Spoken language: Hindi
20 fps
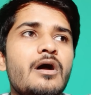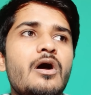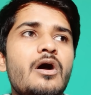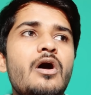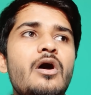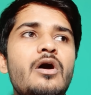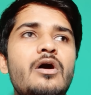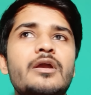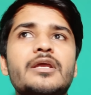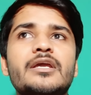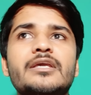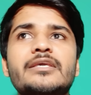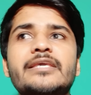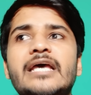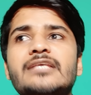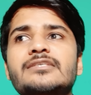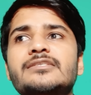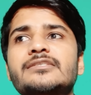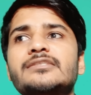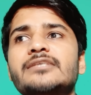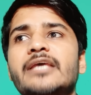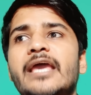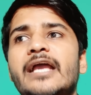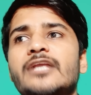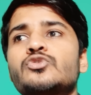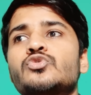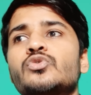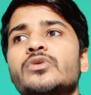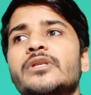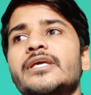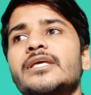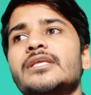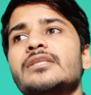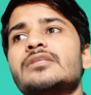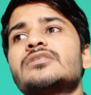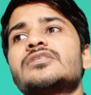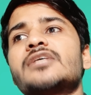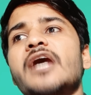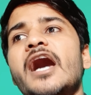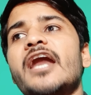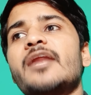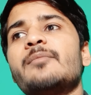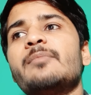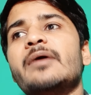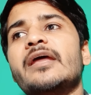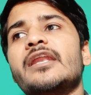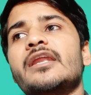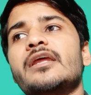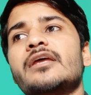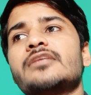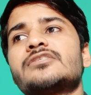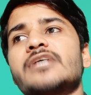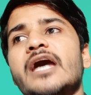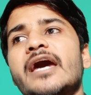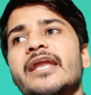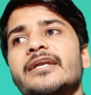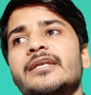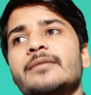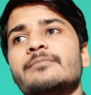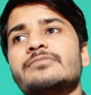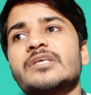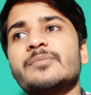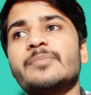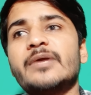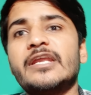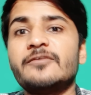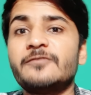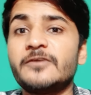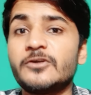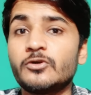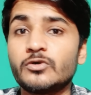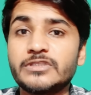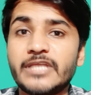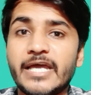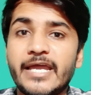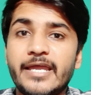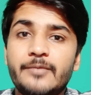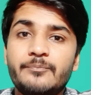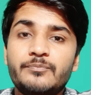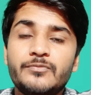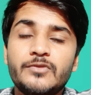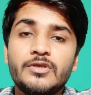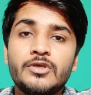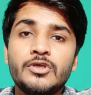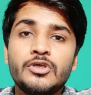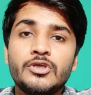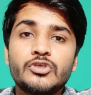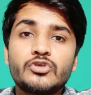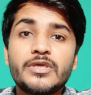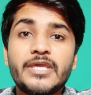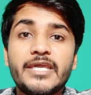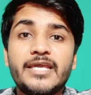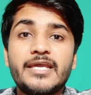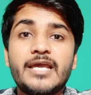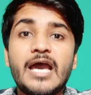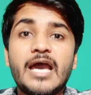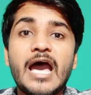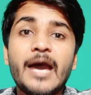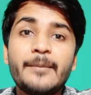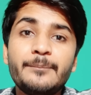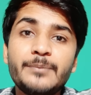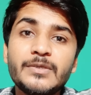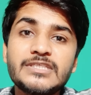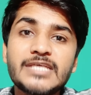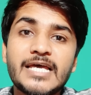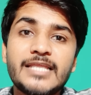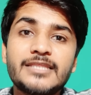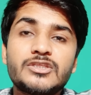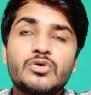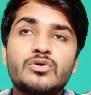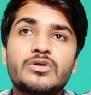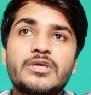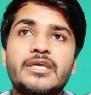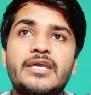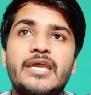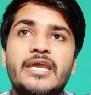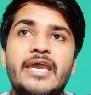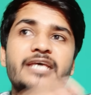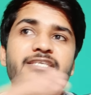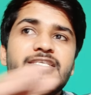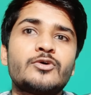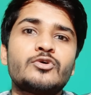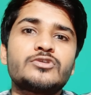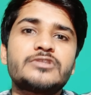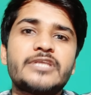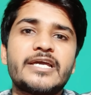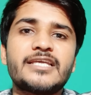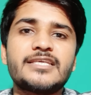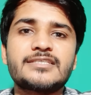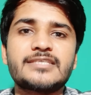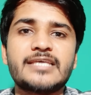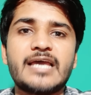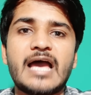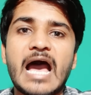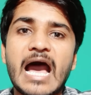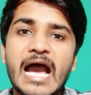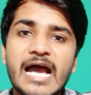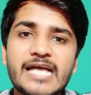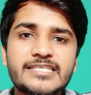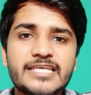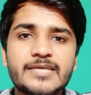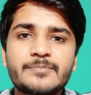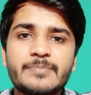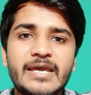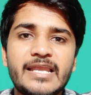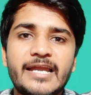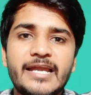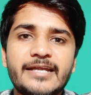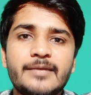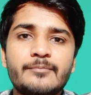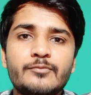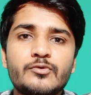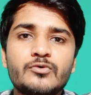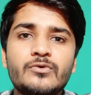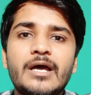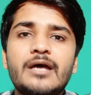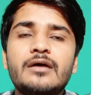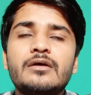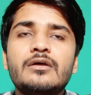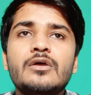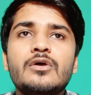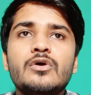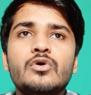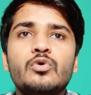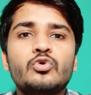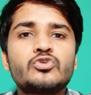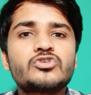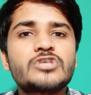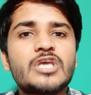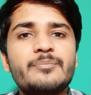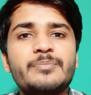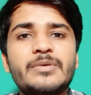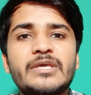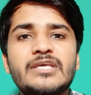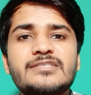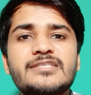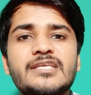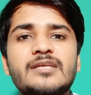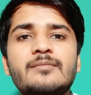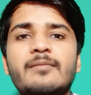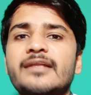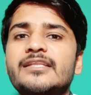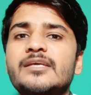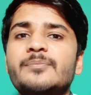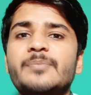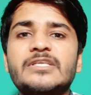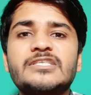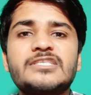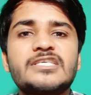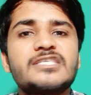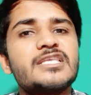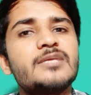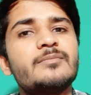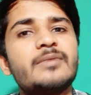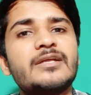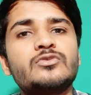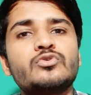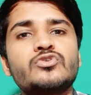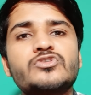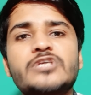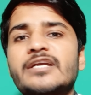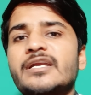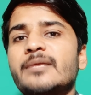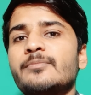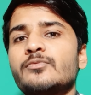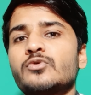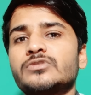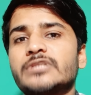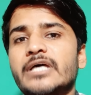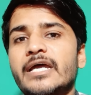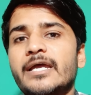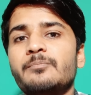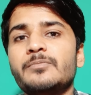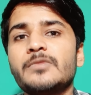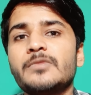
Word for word: और क्या एक्चुअली चार चार अटैम्प्ट से बेनिफिट होता है क्योंकि आप भी जानते हो कि ऐसा होता है कि जैसे आज एक पहला अटैम्प्ट हुआ उसके 20 दिन बाद या 25 दिन बाद दूसरा अटैम्प्ट होता है